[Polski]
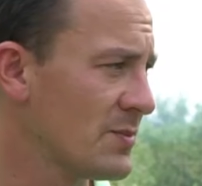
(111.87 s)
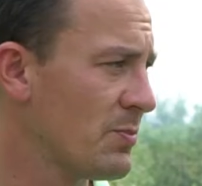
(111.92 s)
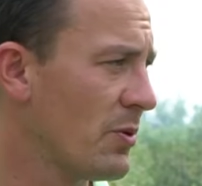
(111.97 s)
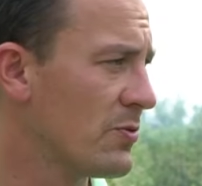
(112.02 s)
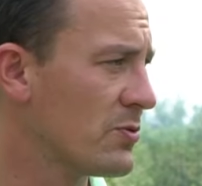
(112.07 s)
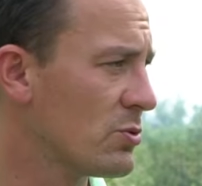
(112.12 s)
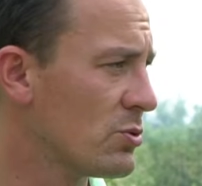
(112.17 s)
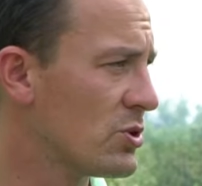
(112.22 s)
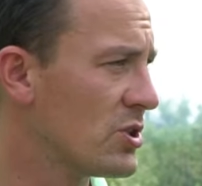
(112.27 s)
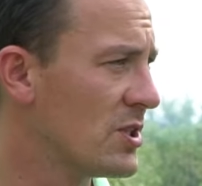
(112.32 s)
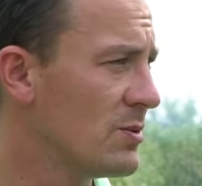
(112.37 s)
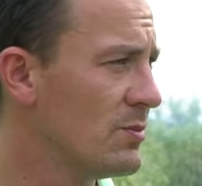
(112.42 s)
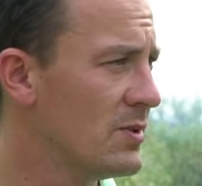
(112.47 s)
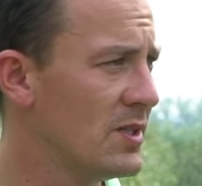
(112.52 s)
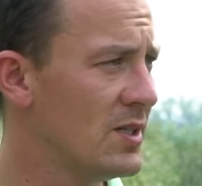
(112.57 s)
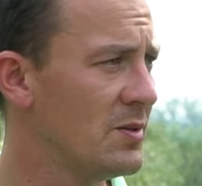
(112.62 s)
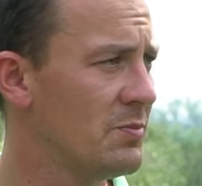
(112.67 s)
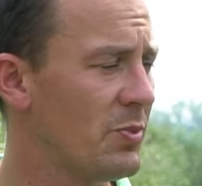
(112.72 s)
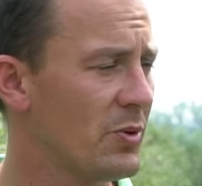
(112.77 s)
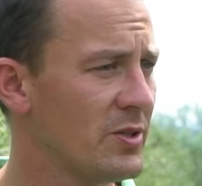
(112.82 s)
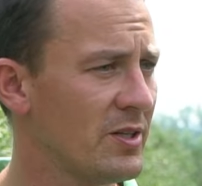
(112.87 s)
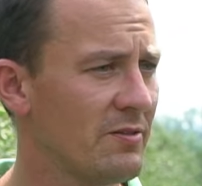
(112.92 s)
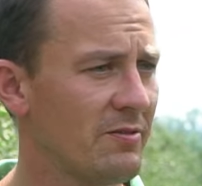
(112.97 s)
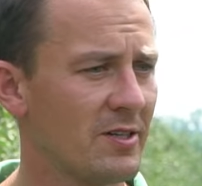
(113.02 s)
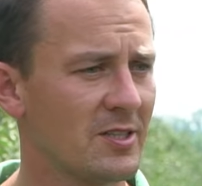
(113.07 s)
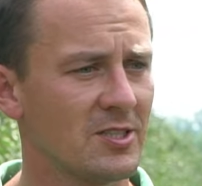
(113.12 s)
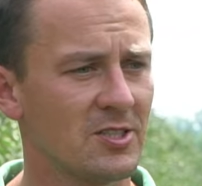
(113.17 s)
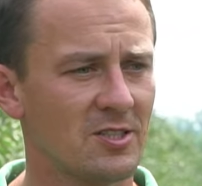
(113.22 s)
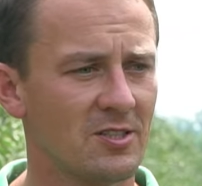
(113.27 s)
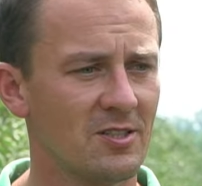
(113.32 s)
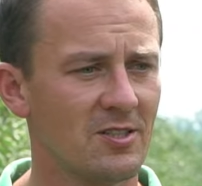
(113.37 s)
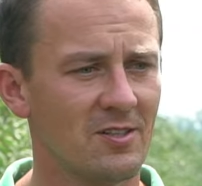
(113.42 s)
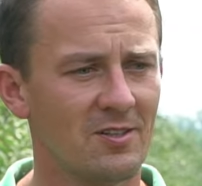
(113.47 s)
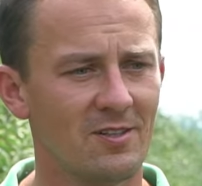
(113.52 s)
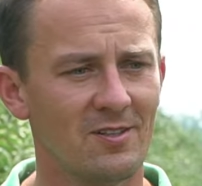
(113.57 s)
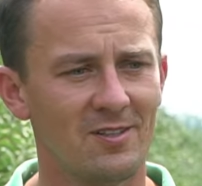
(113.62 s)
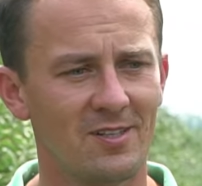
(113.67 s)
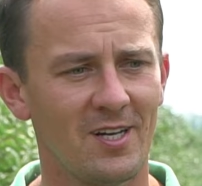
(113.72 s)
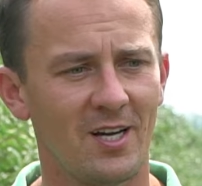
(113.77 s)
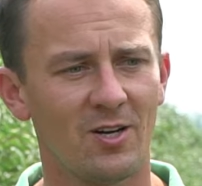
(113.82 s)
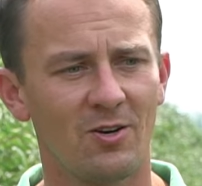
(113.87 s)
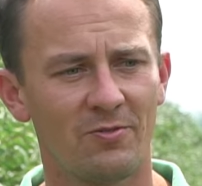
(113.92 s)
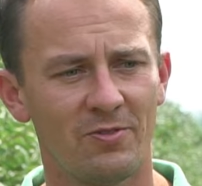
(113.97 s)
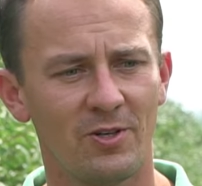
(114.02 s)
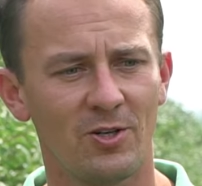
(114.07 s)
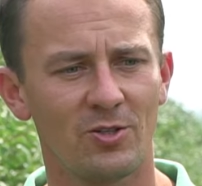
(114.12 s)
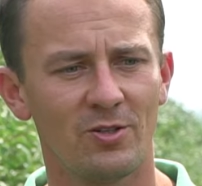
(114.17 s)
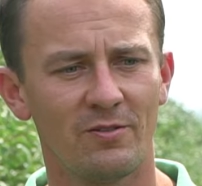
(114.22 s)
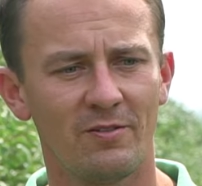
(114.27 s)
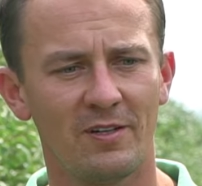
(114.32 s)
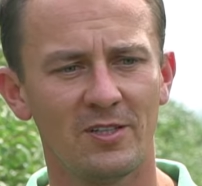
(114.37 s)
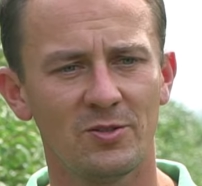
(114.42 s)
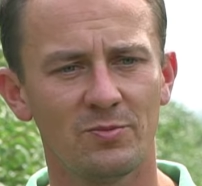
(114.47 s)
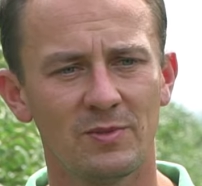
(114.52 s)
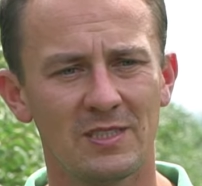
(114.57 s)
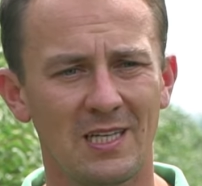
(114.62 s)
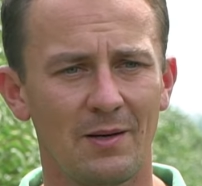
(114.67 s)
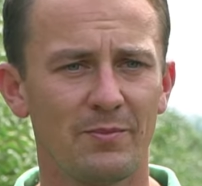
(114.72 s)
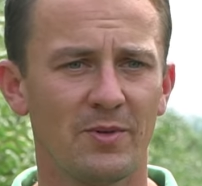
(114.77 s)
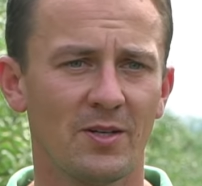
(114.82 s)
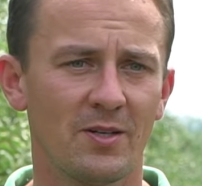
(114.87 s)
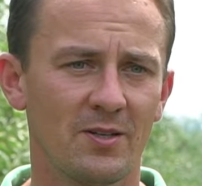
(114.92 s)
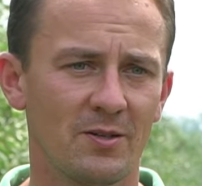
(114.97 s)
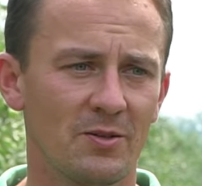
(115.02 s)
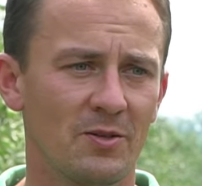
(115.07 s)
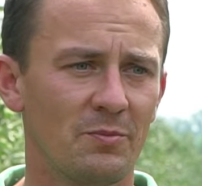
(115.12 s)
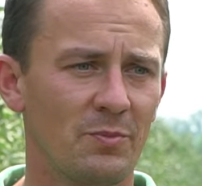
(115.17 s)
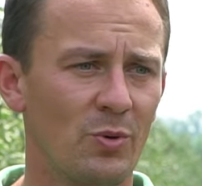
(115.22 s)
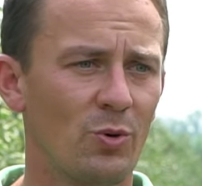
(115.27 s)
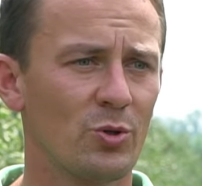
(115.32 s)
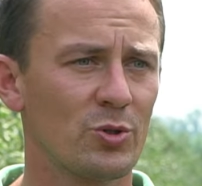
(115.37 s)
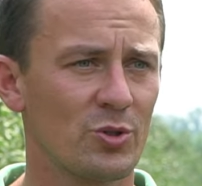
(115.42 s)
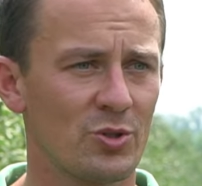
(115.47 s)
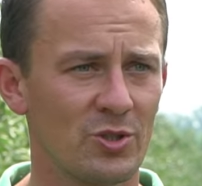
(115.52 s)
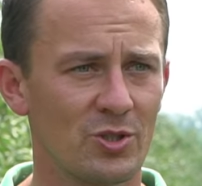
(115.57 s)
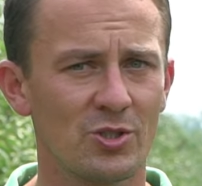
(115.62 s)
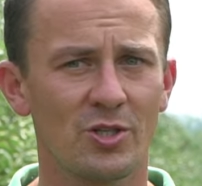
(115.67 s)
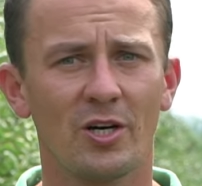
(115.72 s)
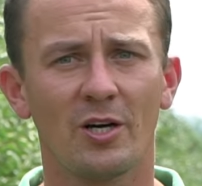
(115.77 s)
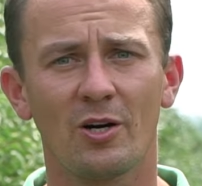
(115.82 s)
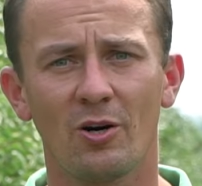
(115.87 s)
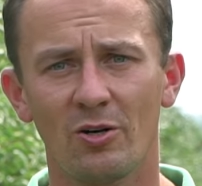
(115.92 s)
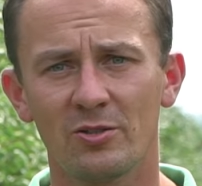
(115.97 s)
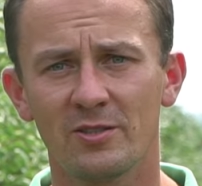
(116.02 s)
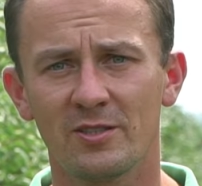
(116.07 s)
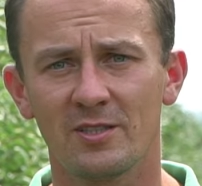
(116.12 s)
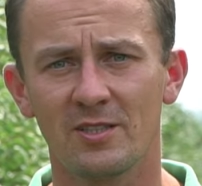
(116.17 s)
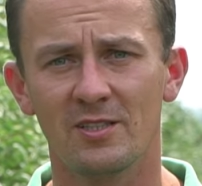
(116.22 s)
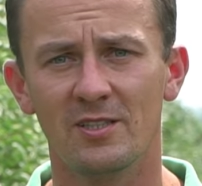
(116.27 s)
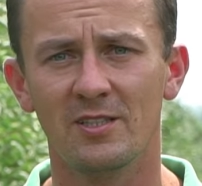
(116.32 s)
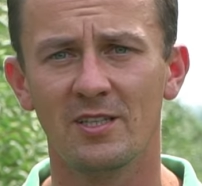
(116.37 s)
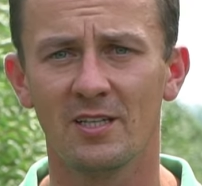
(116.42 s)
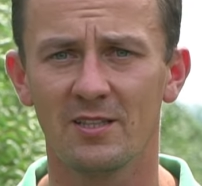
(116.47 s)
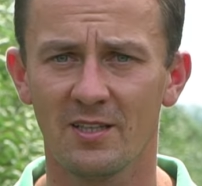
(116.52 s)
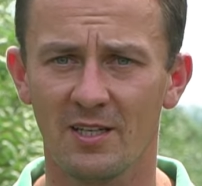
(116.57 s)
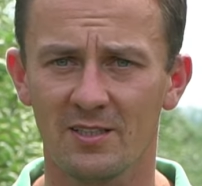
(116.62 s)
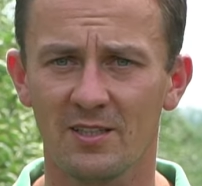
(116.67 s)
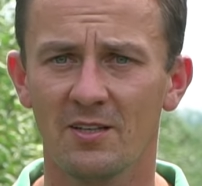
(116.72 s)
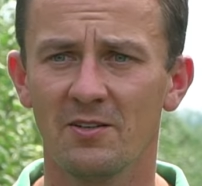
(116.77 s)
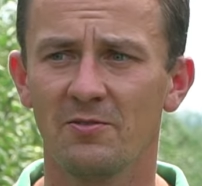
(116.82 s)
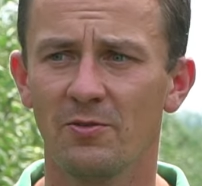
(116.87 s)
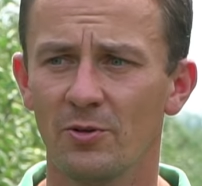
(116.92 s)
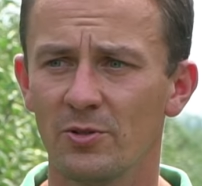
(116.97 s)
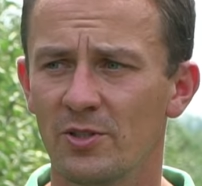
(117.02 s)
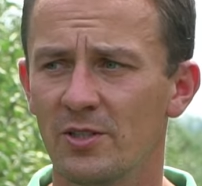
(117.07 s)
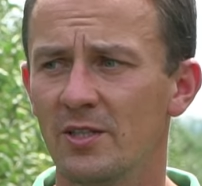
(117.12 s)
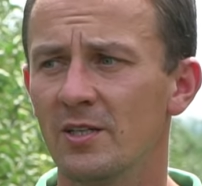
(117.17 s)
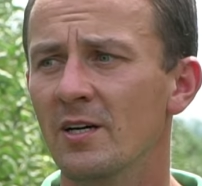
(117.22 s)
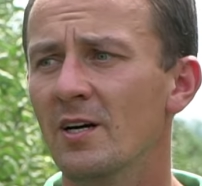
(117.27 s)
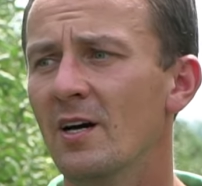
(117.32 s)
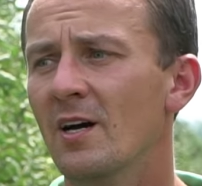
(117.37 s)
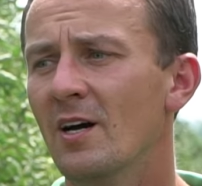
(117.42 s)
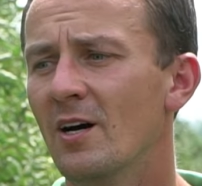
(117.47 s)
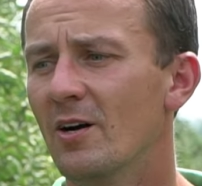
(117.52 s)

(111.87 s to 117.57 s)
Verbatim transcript: raz powtórzymy, ponieważ e, jak wykonywaliśmy zabieg było troszeczkę rosy, jednak tej wody